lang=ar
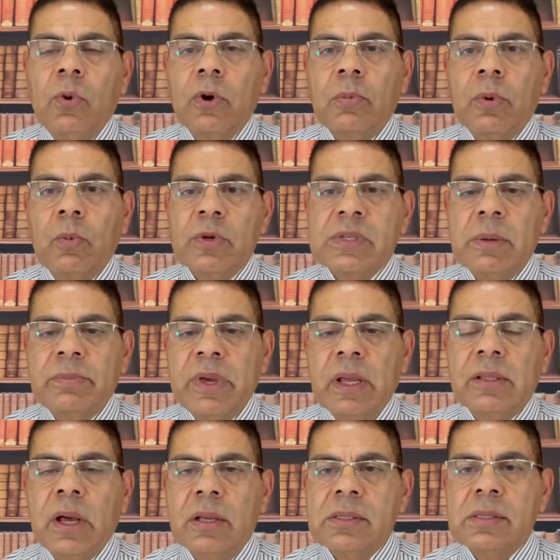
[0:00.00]

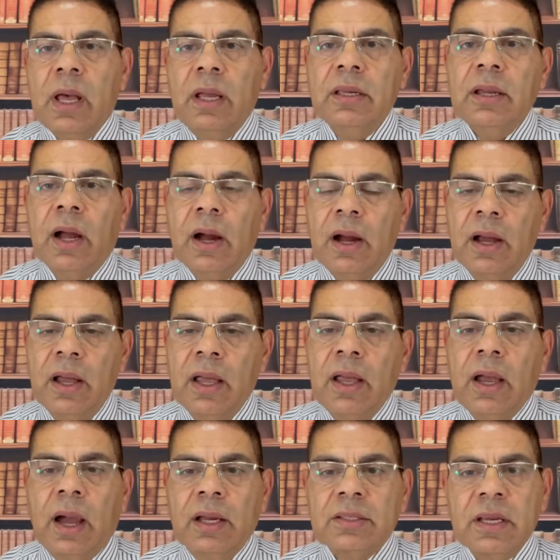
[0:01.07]
بمسمياتها الصحيحه
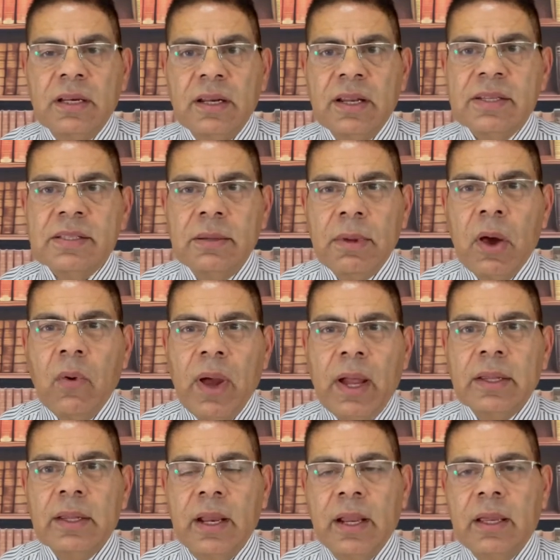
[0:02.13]
عشان الناس تبقى
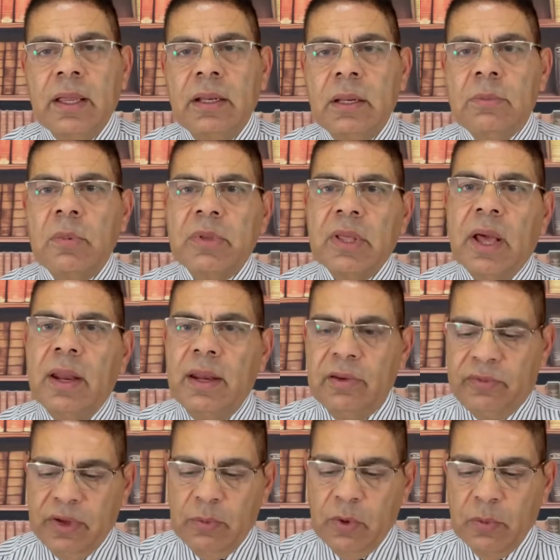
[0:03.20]
واعيه لكن لما
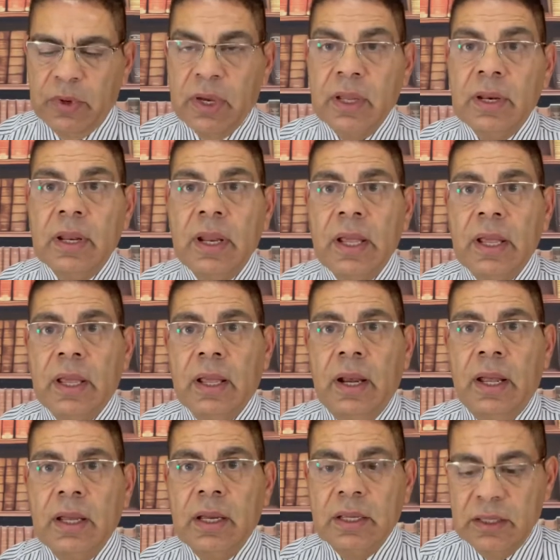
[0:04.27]
بتغلفها ممكن
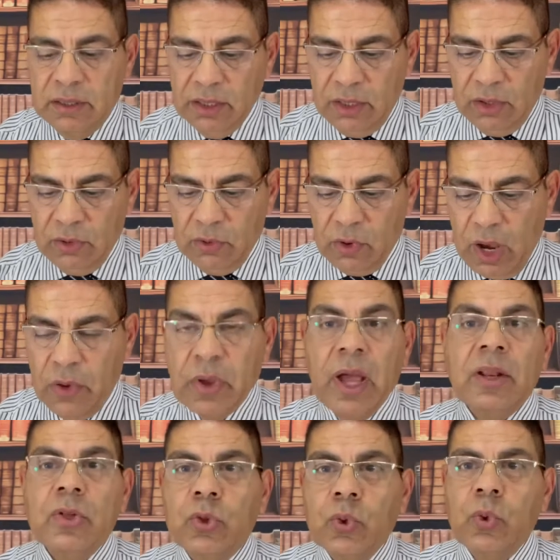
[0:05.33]
الحقيقه يضلوا او
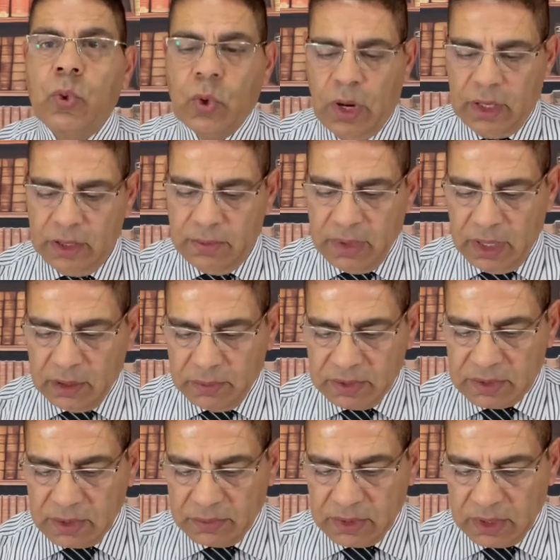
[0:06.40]
يعني يتوهوا عن المعنى
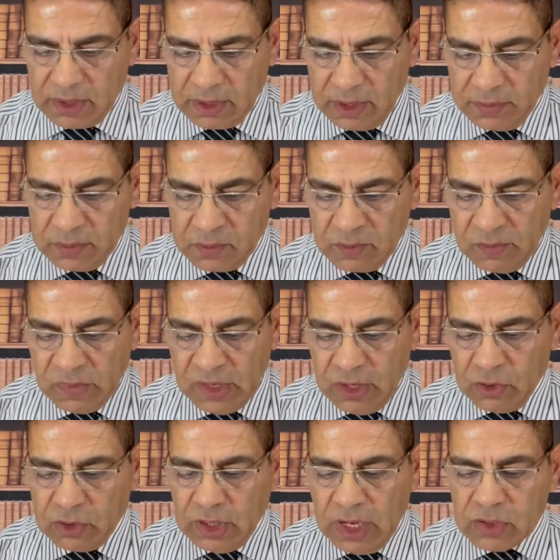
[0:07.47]
بالظبط كده
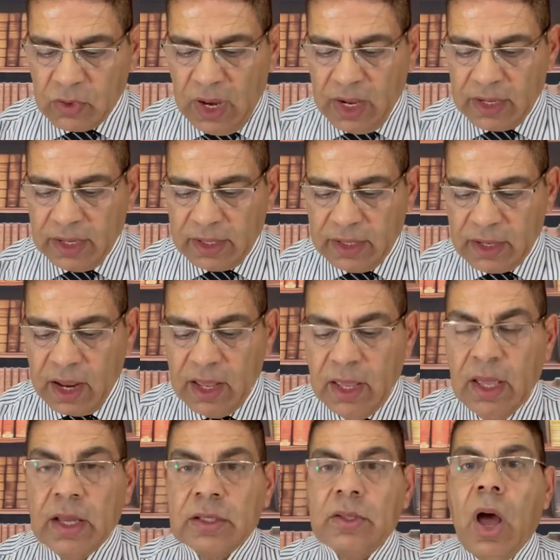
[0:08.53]
كنت عايز اقول حاجه اخيره
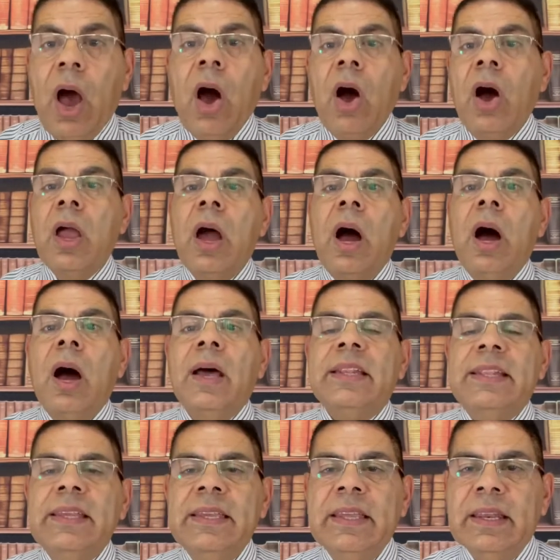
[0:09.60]
ضحايا
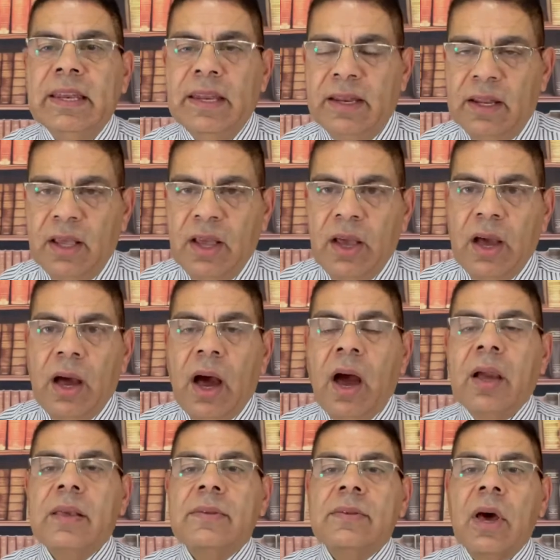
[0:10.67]
الدين
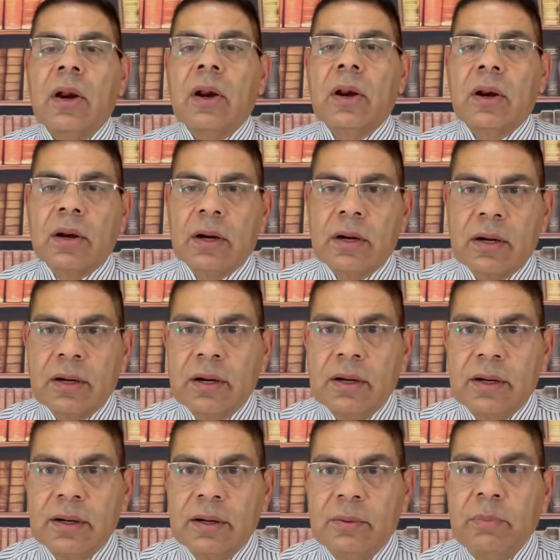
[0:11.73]
أكثر
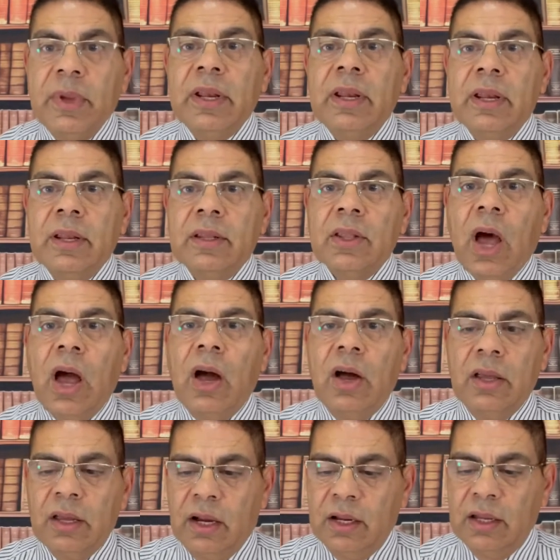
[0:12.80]
من
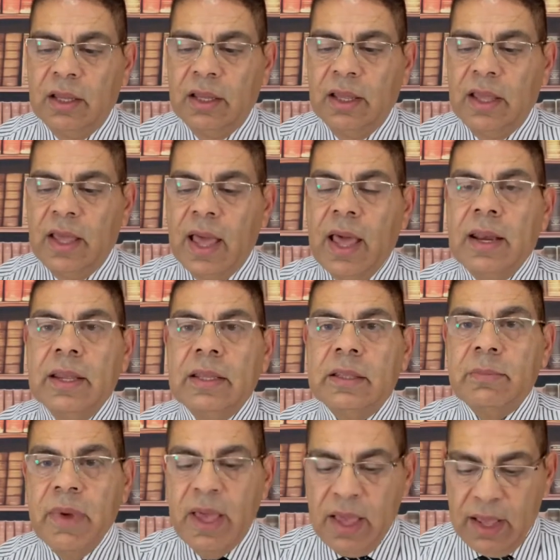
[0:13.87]
ضحايا
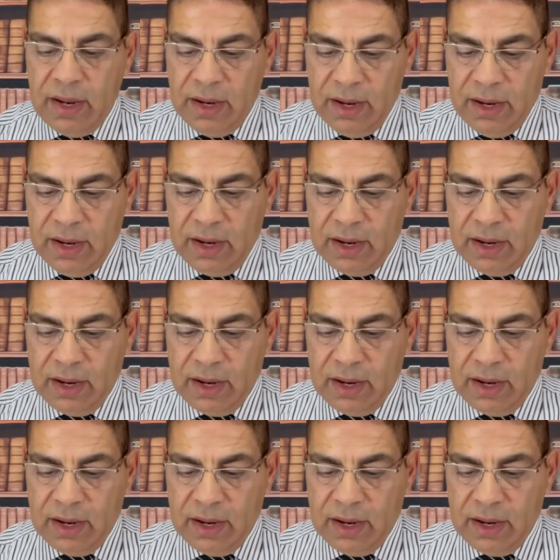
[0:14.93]
الإدمان